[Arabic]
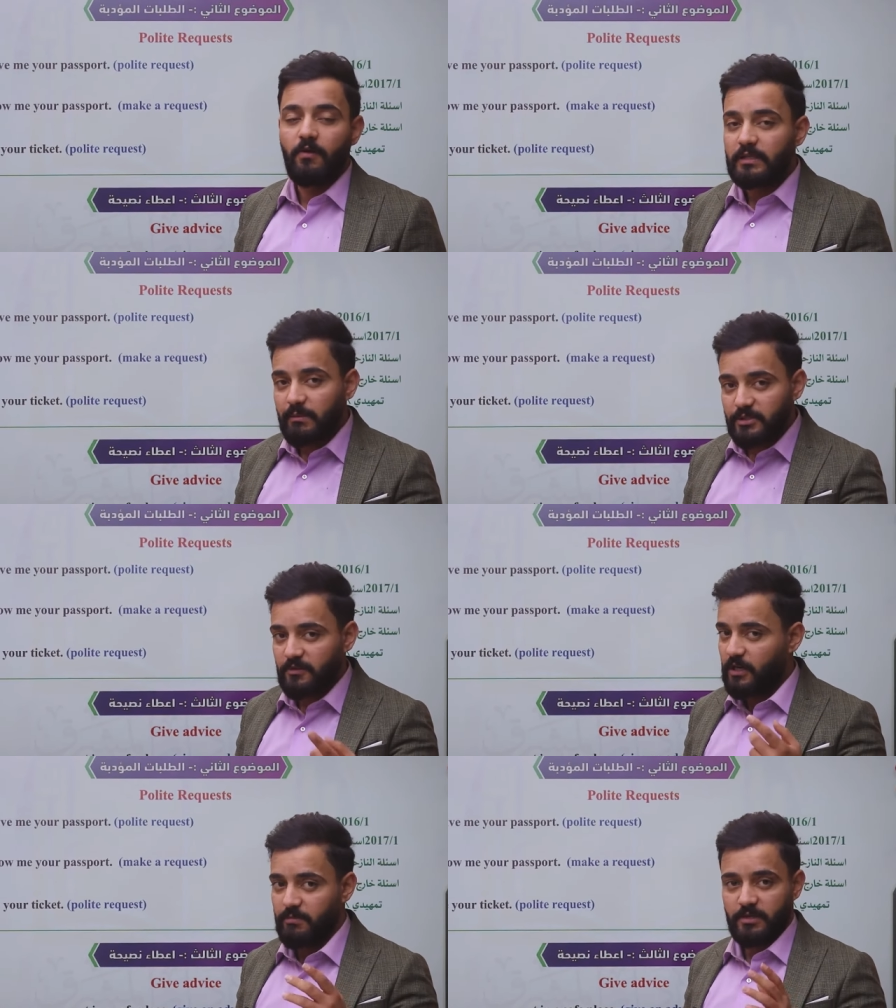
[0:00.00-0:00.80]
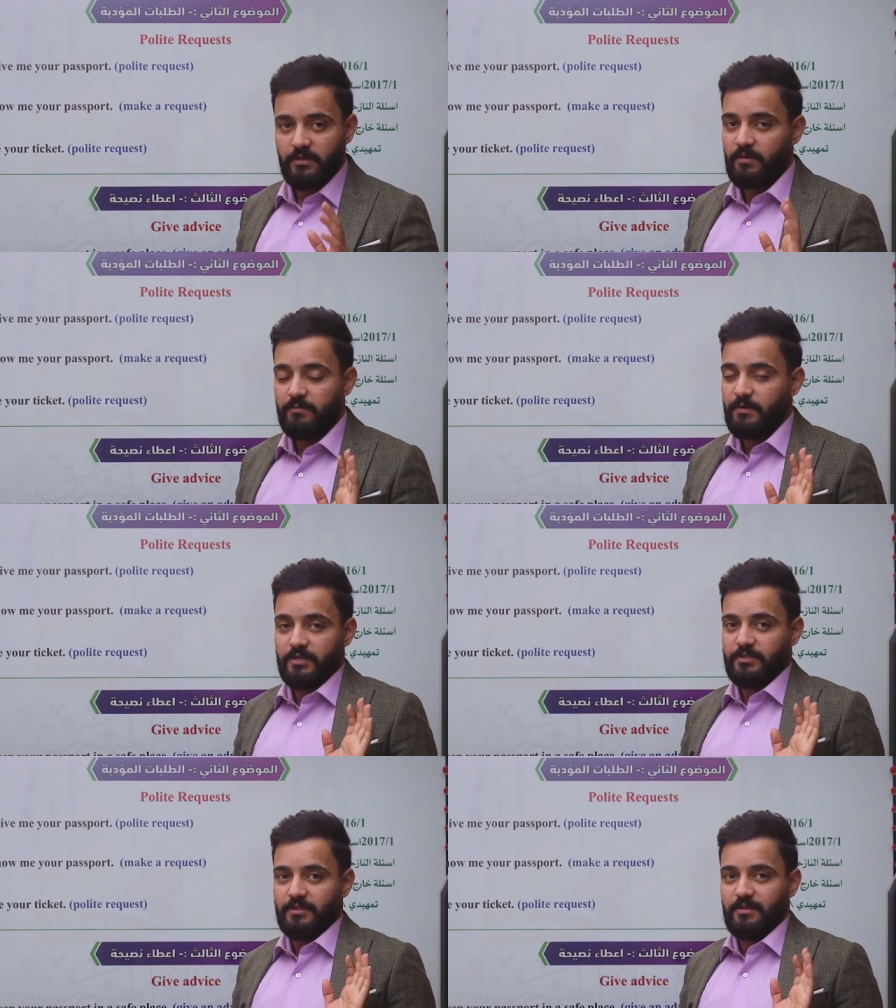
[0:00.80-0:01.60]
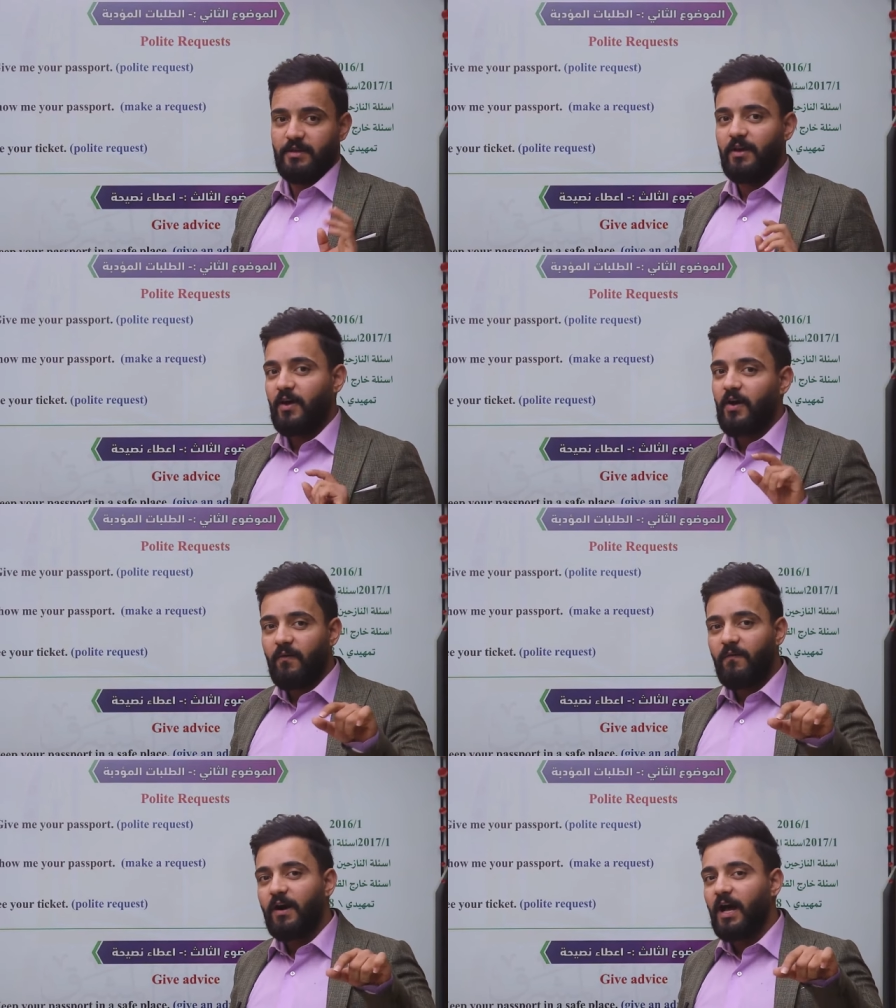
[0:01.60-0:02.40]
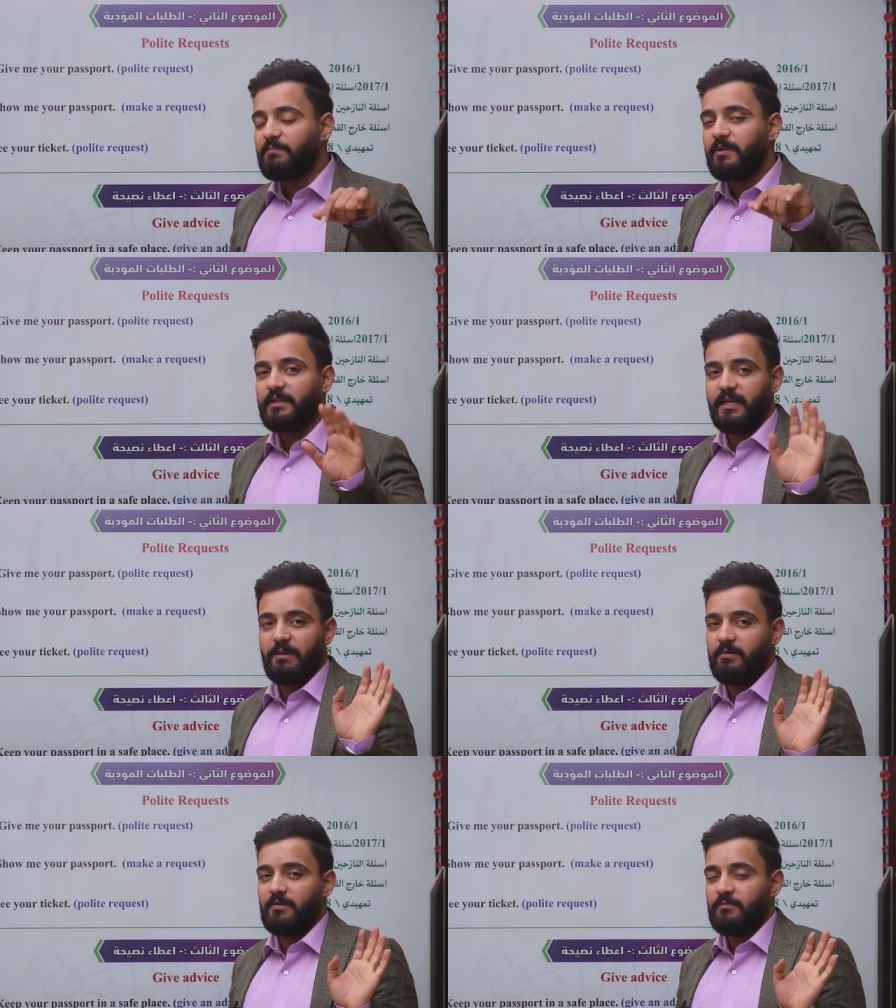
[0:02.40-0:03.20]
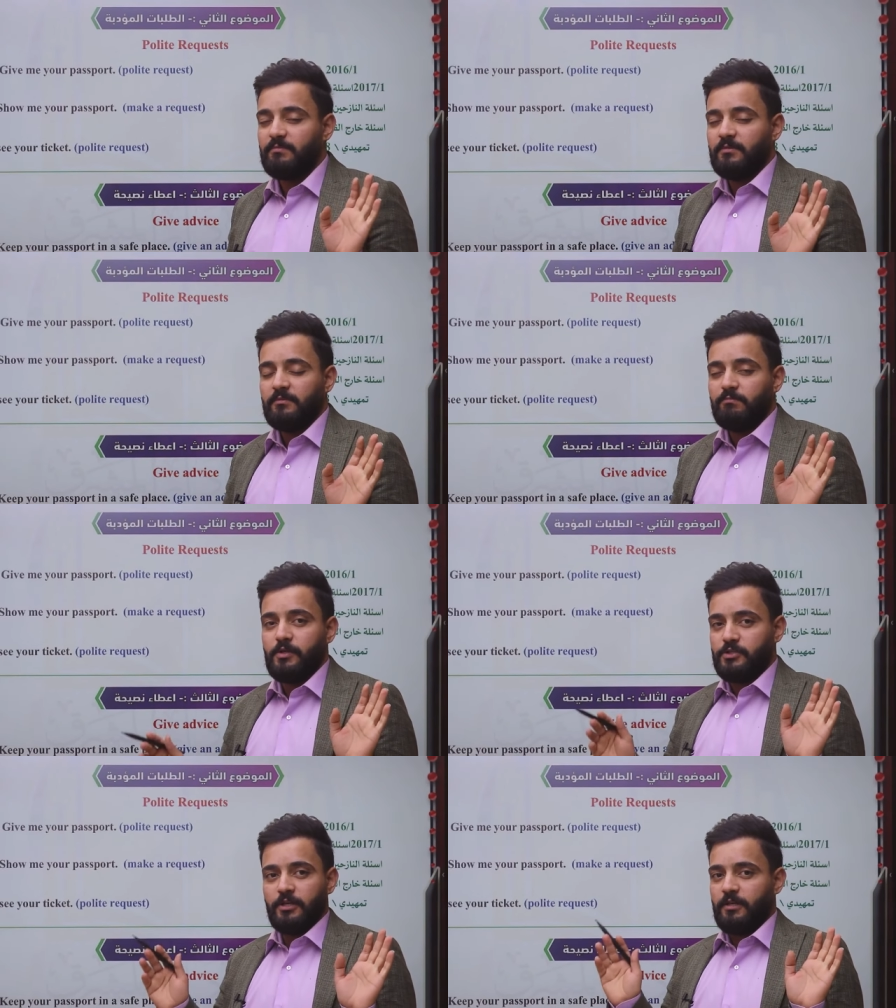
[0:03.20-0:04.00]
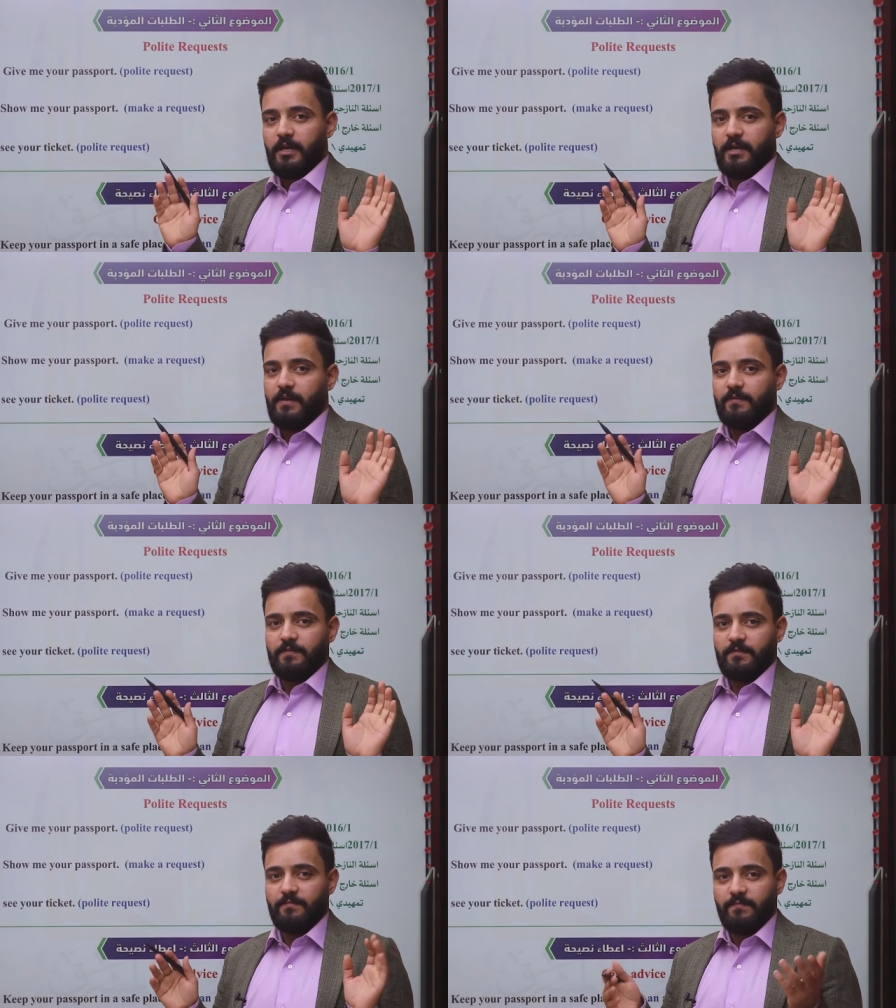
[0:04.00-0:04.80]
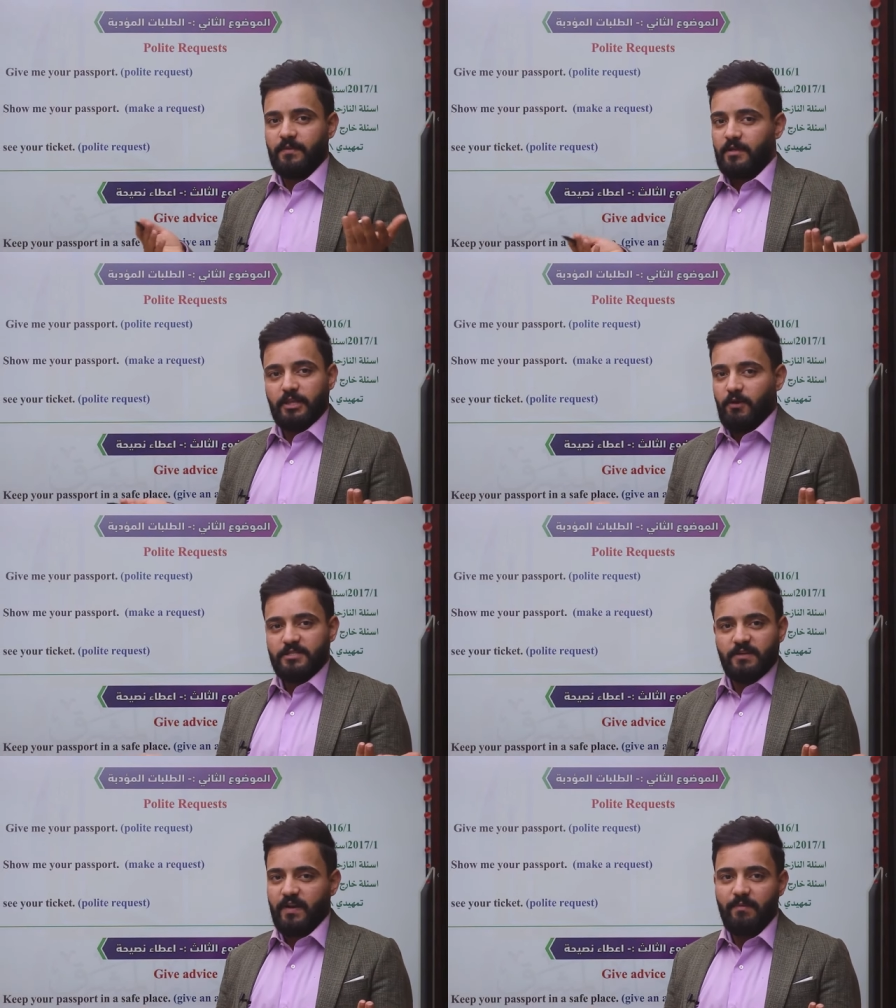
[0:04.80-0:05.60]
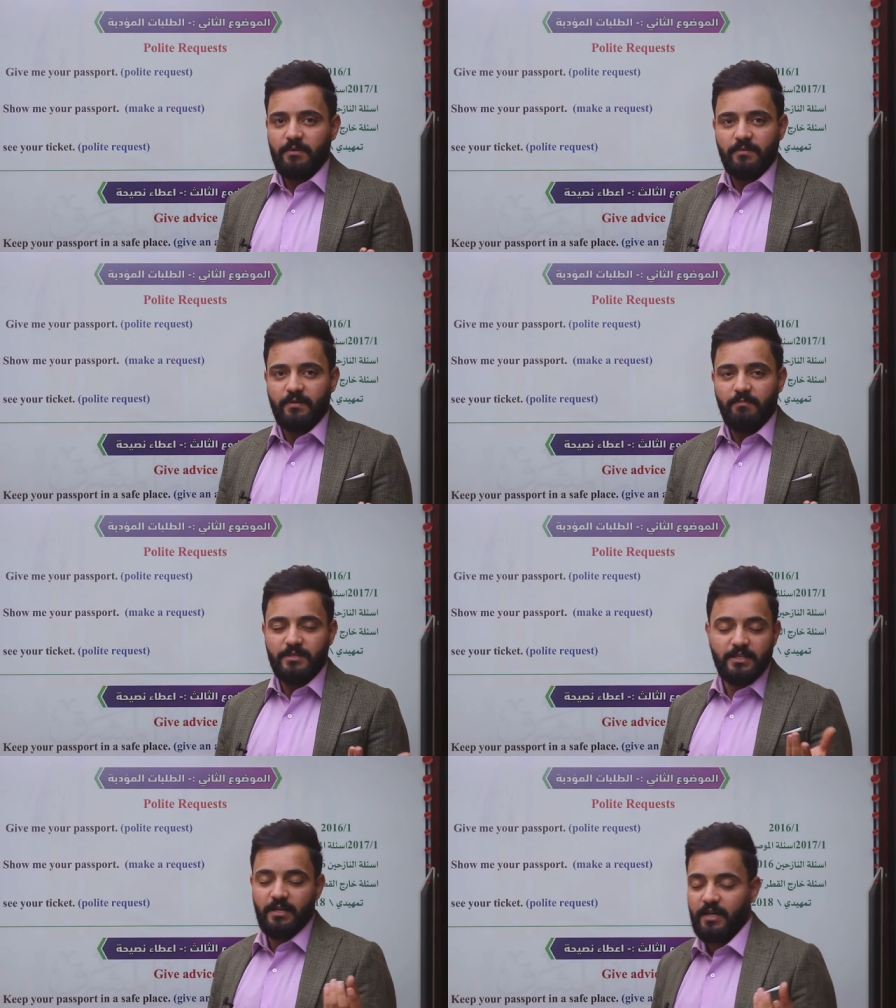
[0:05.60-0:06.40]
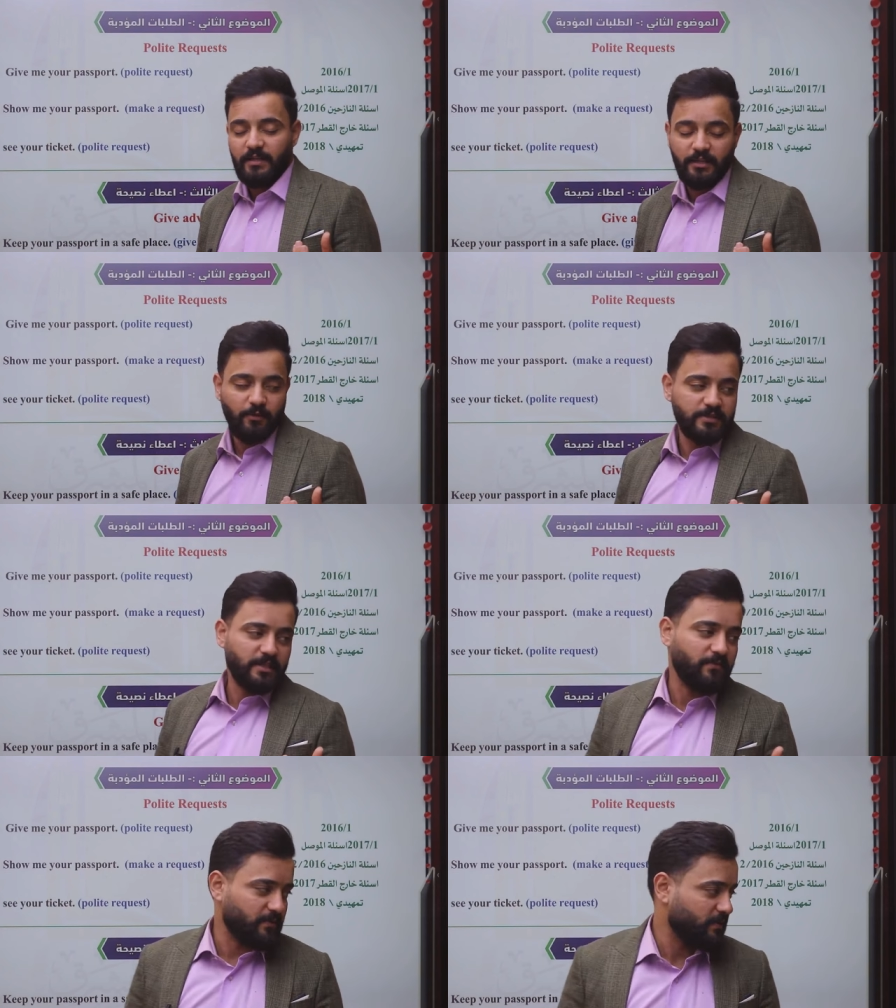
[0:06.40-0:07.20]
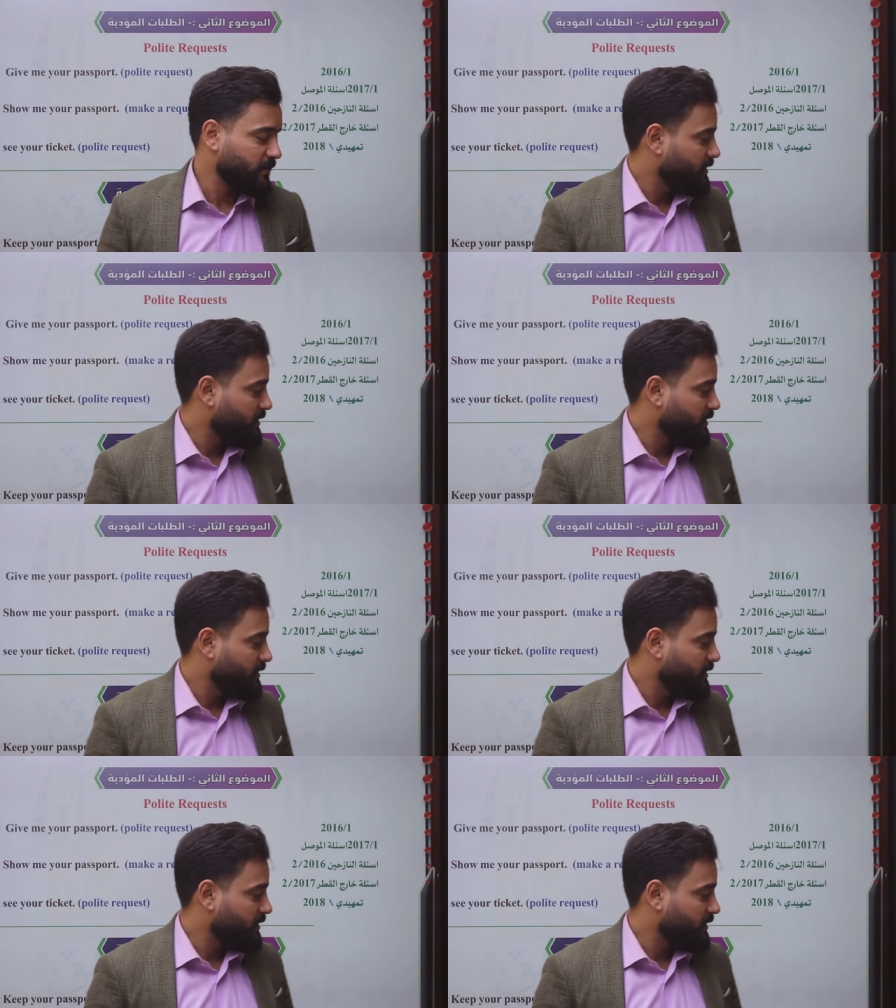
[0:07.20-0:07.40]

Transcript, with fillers: لو انت بك شلون بيشي واحد من عندنا يعني بي بيجني اكيد انت وين صافن حبيبي بس كلي انت وين صافن